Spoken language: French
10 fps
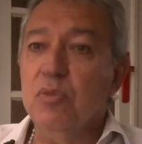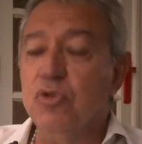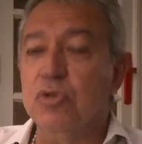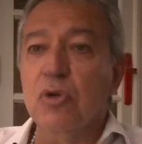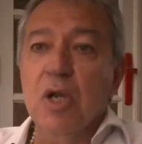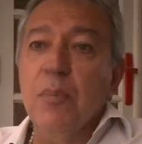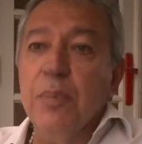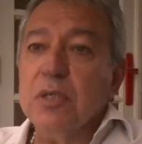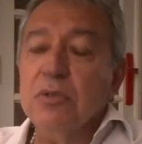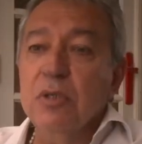Jusque-là,
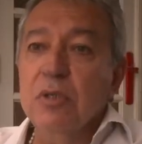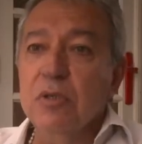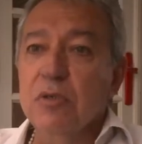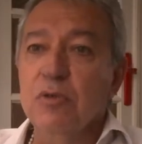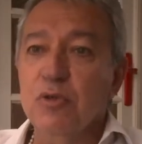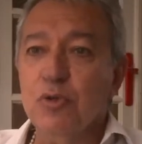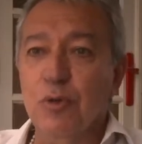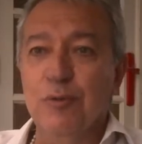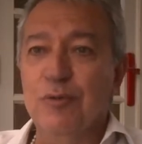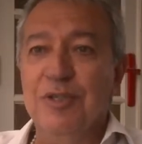personne
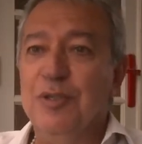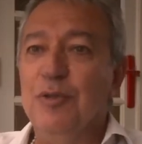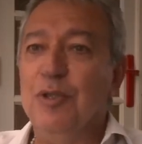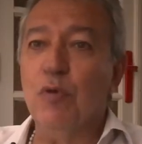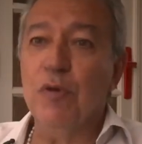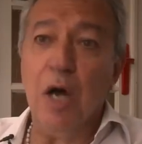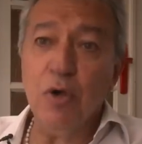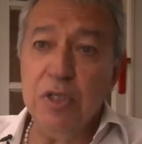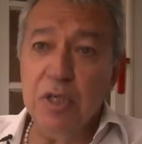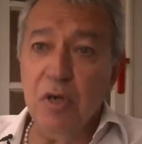euh, n'y trouvera à
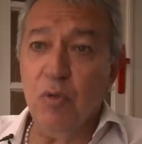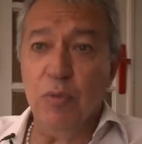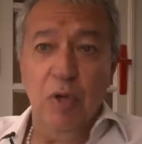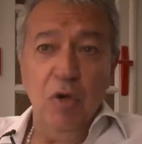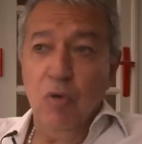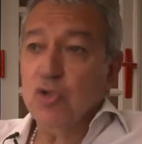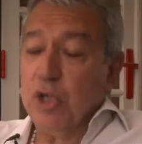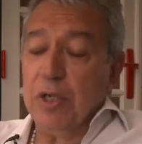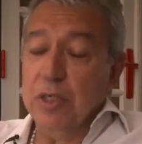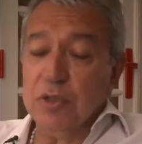redire, hein.
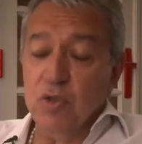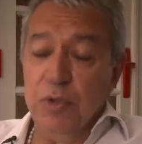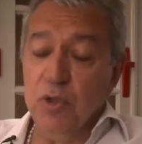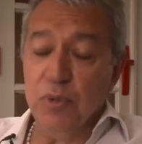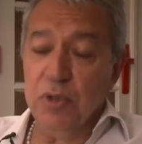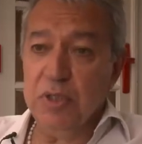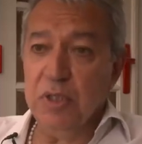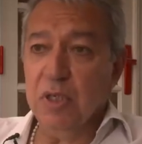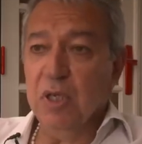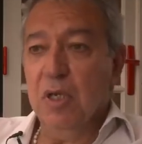chacun a ses opinions
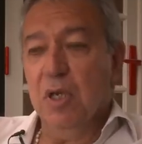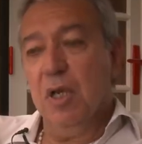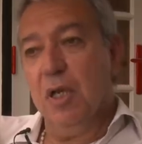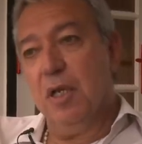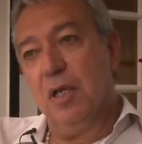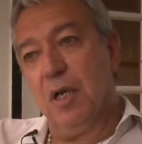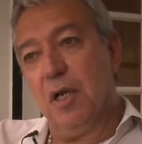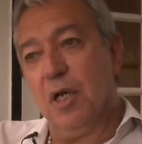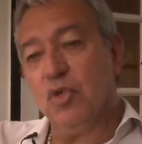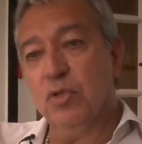politiques, et
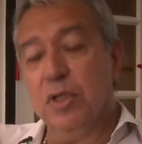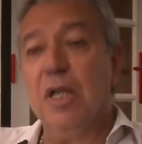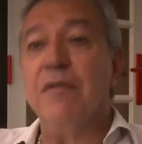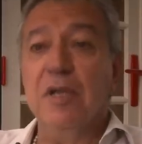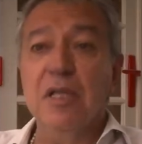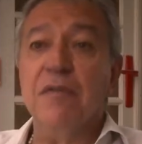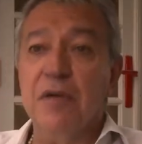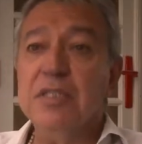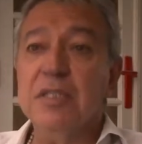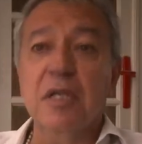rajouter la fin de la
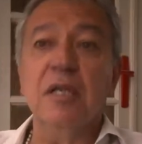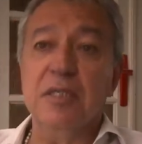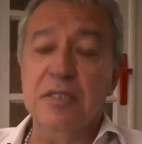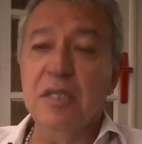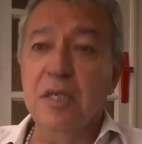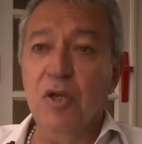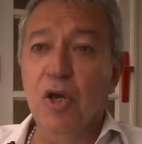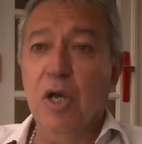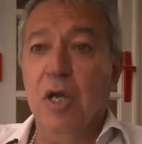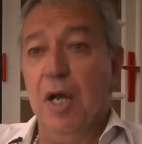phrase qui est classique
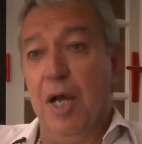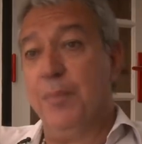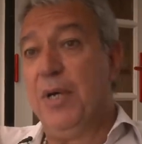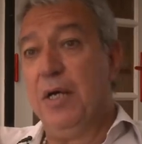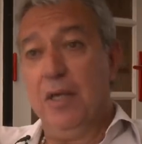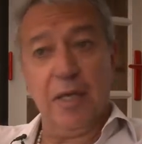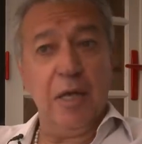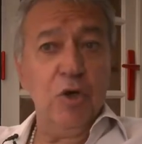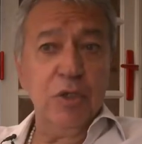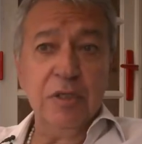d'ailleurs Abat la
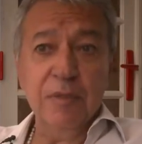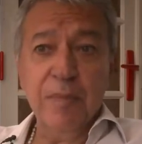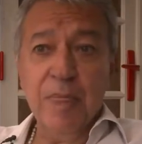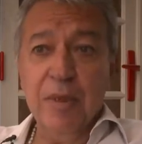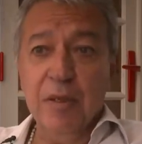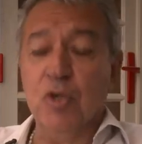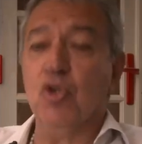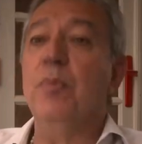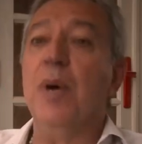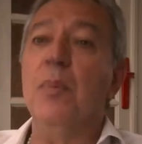calotte. Et
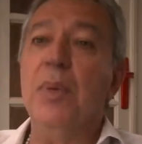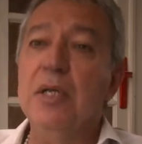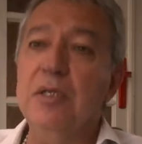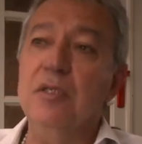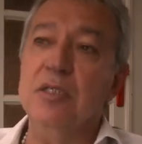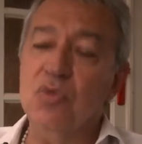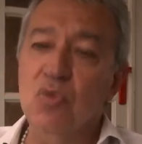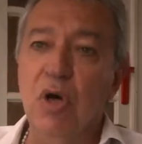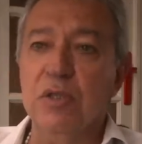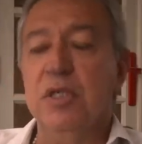je ne parle pas des
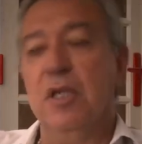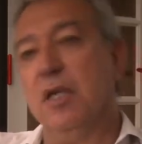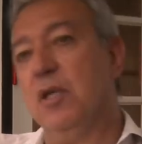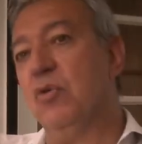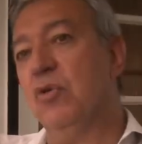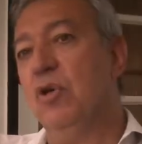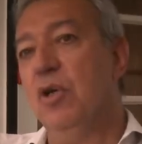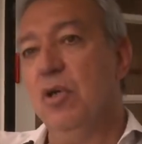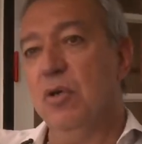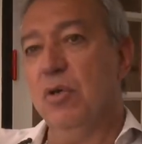discours anticléricaux
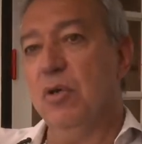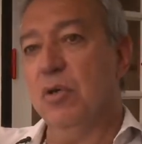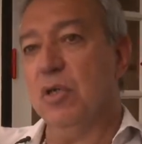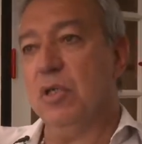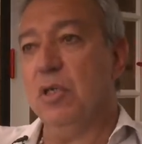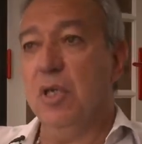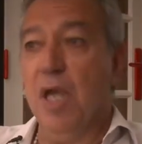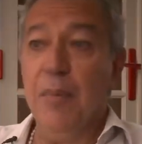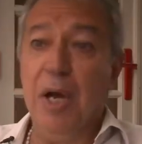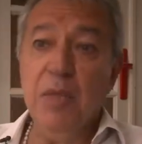euh, qui
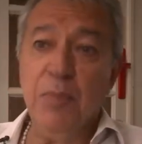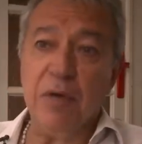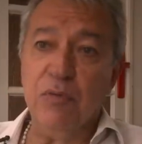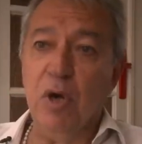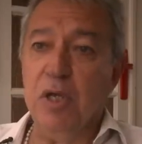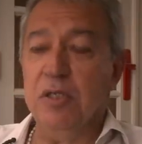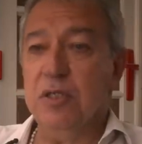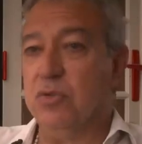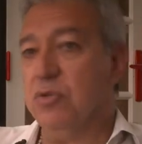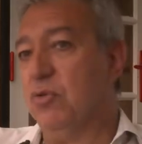émaillent parfois les
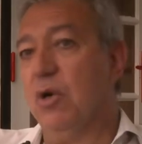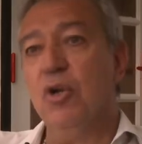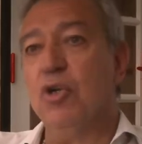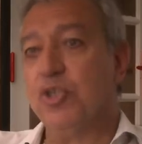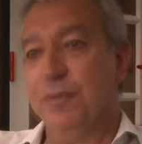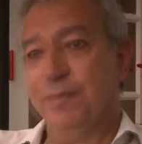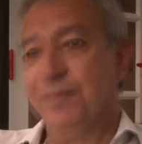discussions en loge.